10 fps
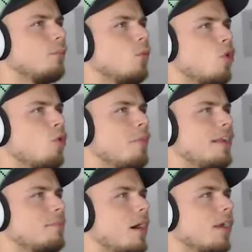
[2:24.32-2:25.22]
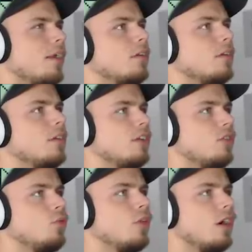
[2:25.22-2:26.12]
Moment mal. Die
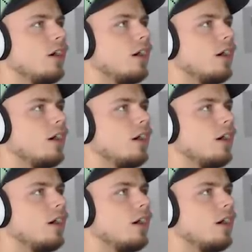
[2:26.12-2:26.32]
Tür